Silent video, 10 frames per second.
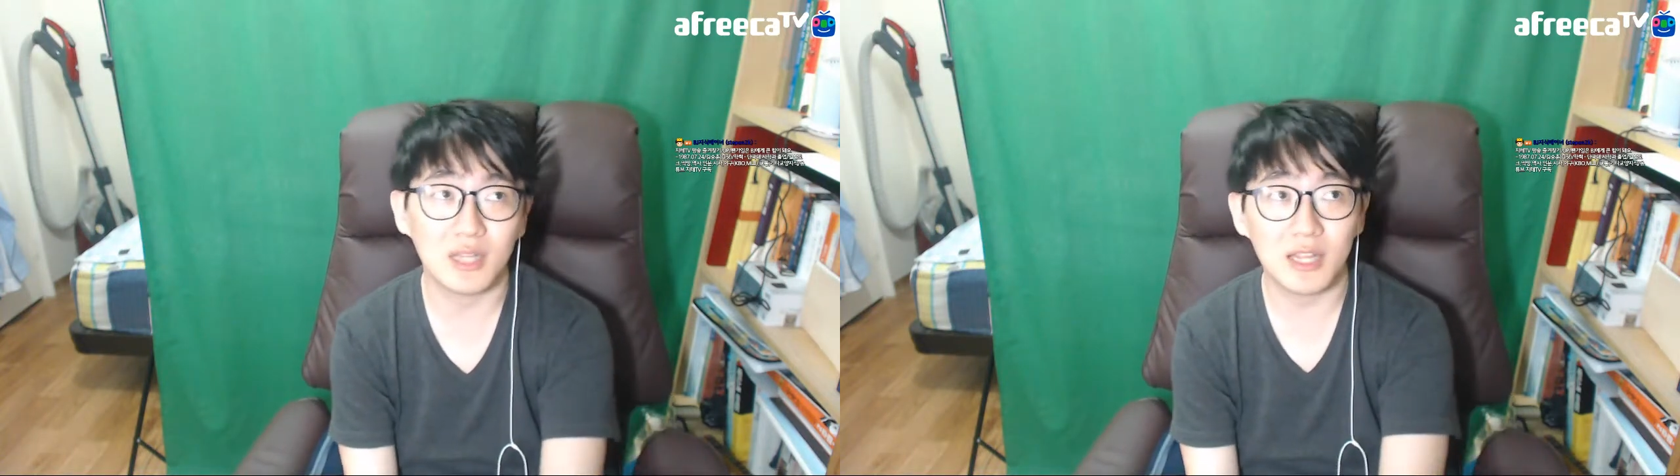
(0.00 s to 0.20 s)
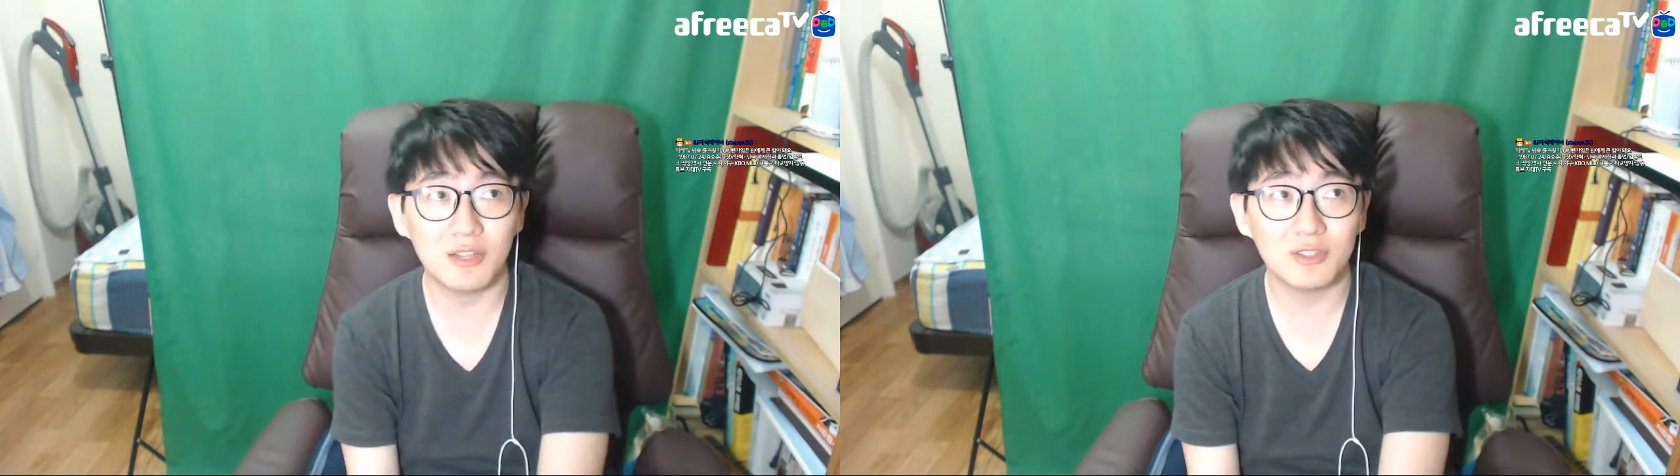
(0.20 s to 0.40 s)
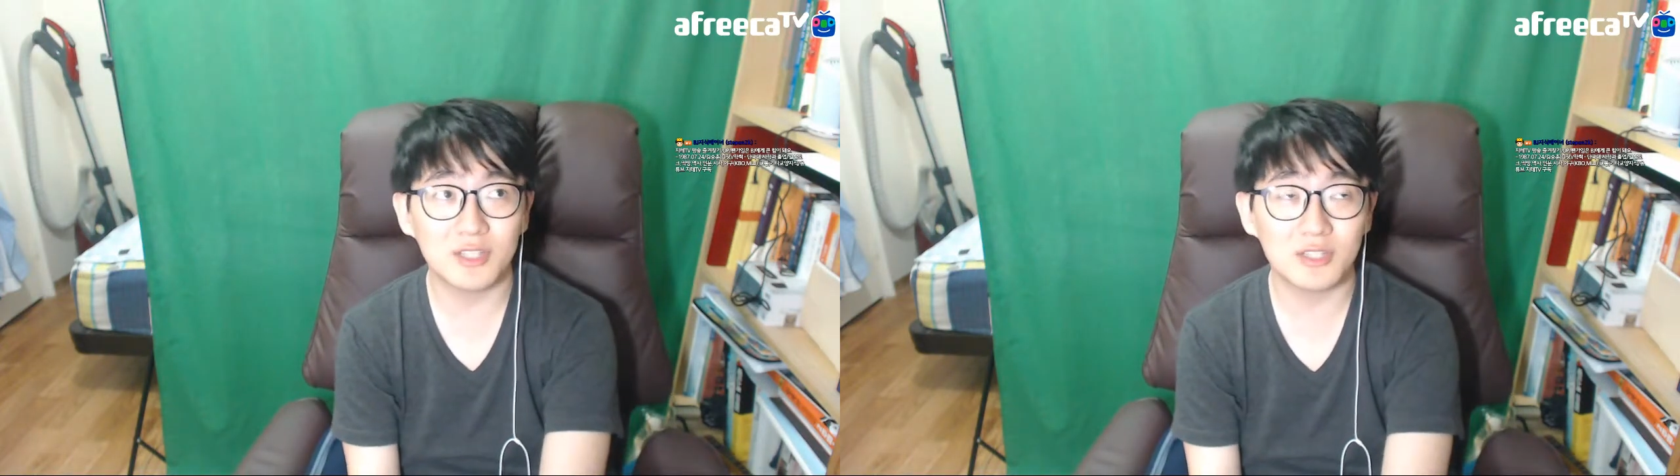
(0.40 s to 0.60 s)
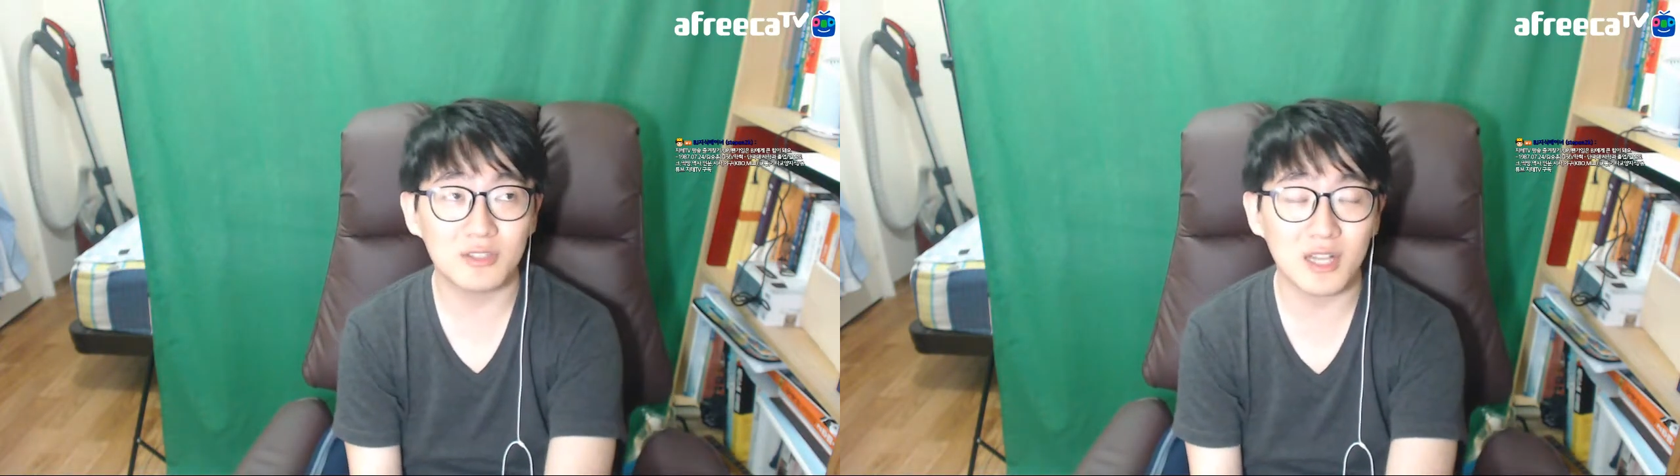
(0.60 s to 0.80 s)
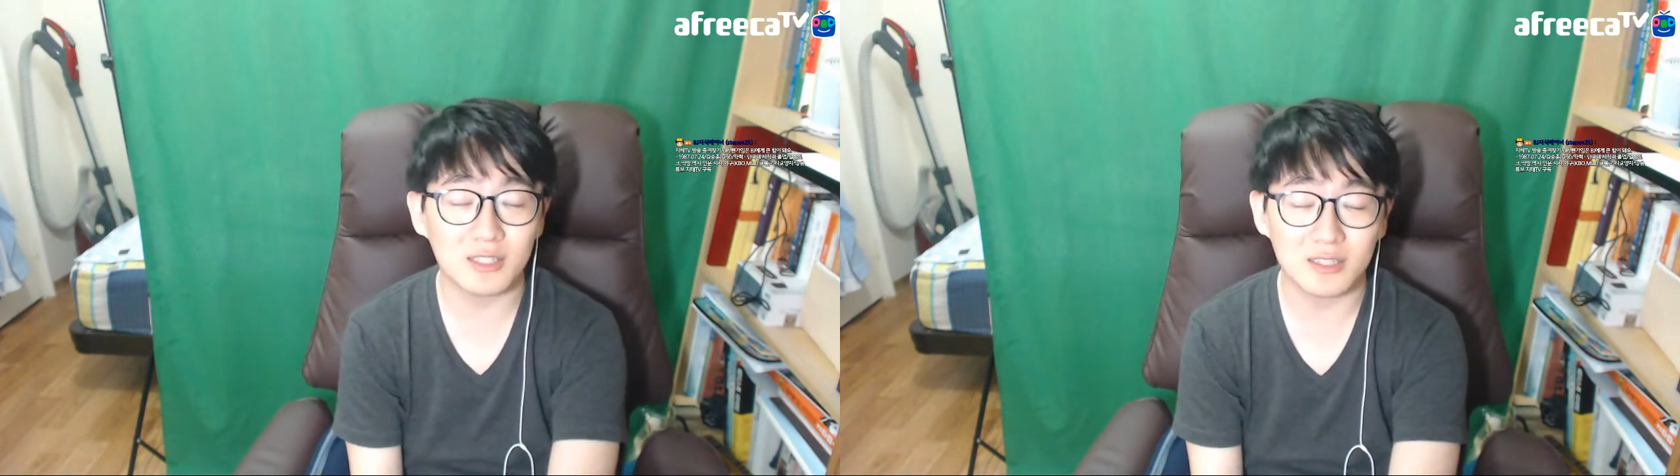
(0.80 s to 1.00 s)
내년
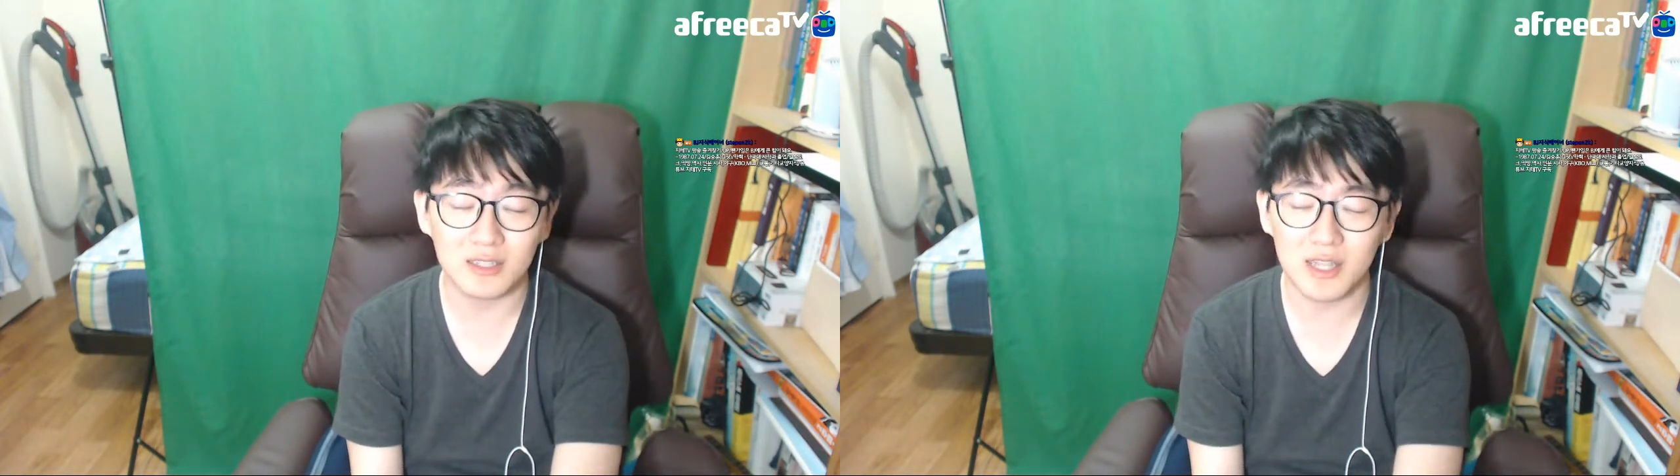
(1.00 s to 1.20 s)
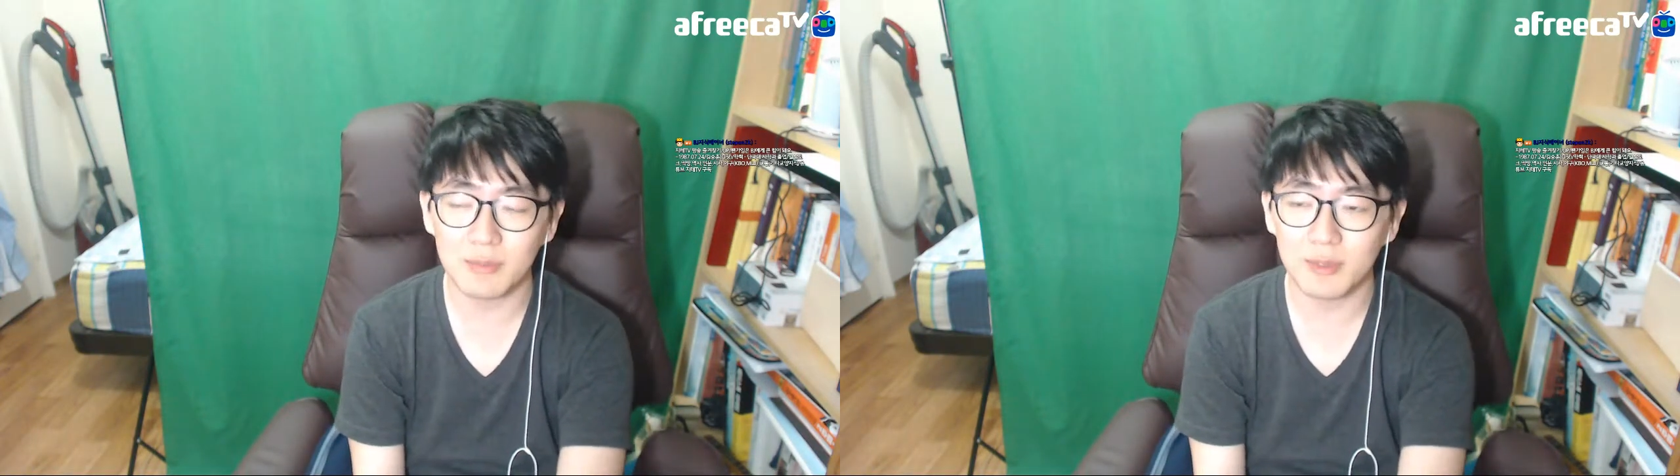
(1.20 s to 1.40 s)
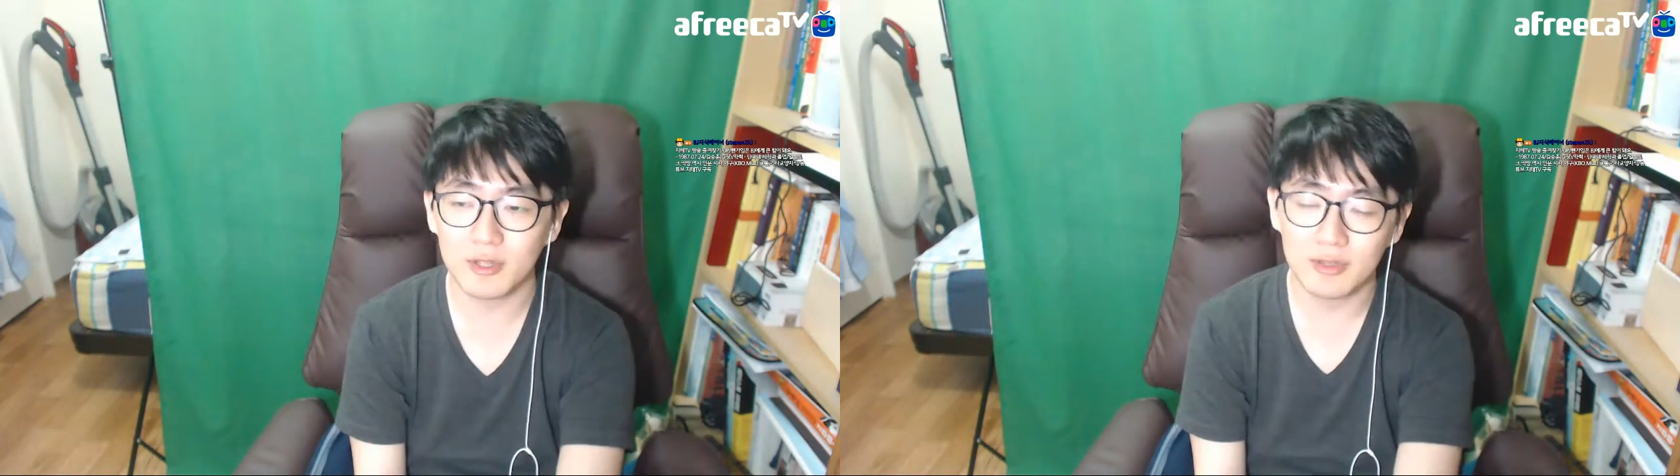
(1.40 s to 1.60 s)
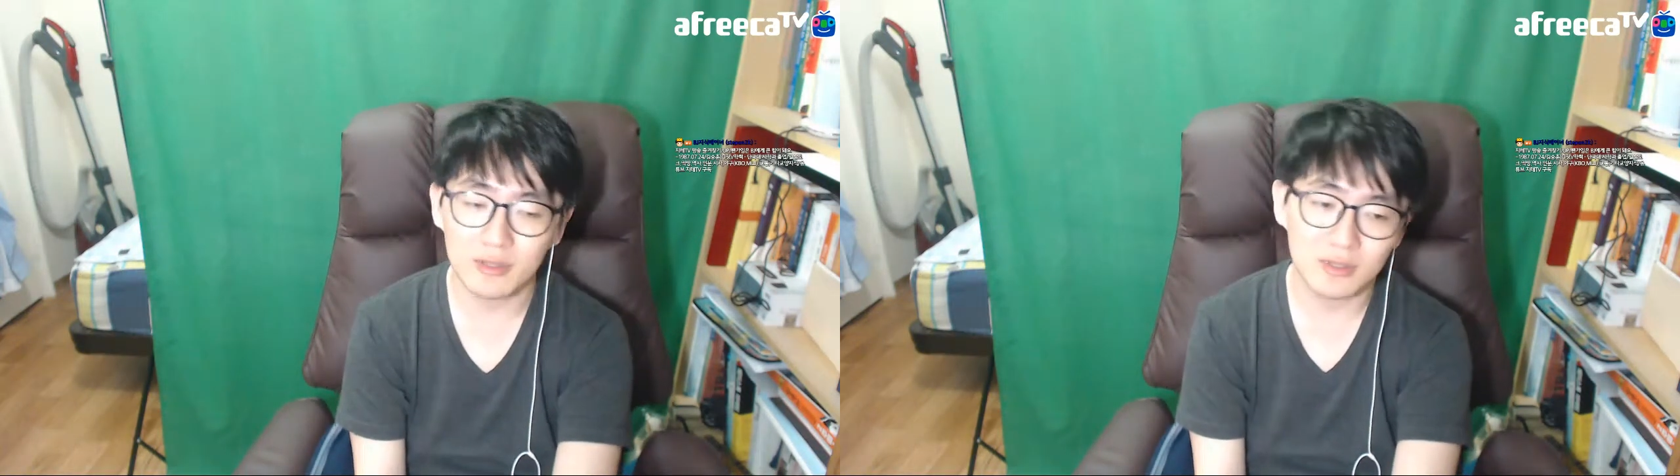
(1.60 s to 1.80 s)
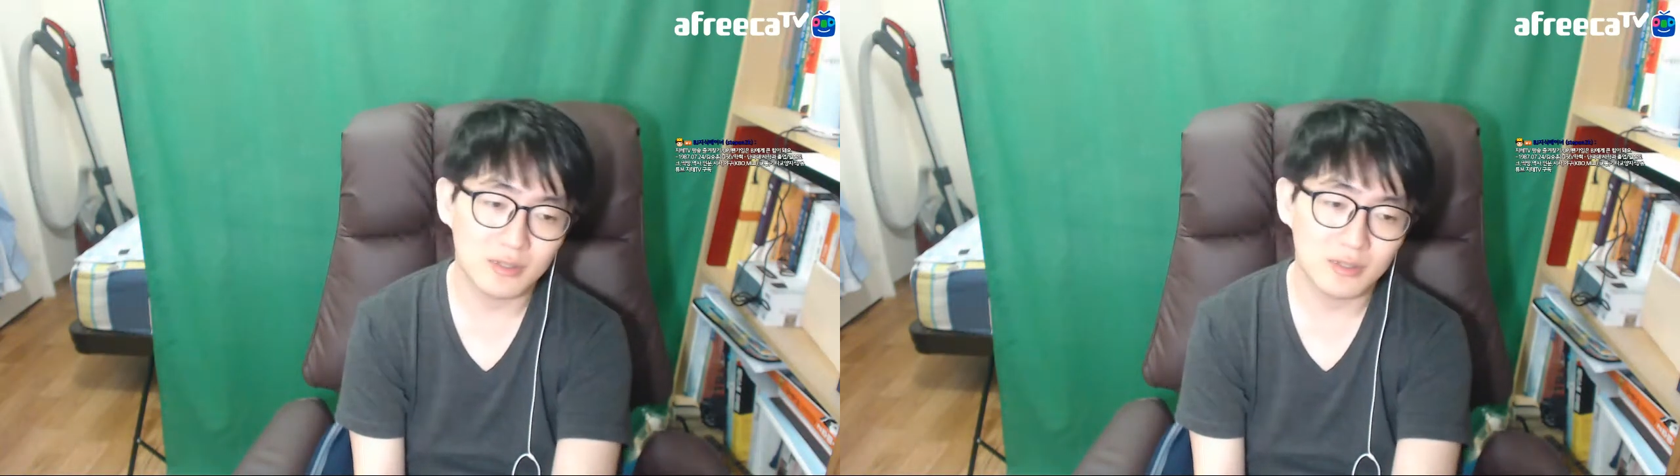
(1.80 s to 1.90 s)
시즌까지 끝나면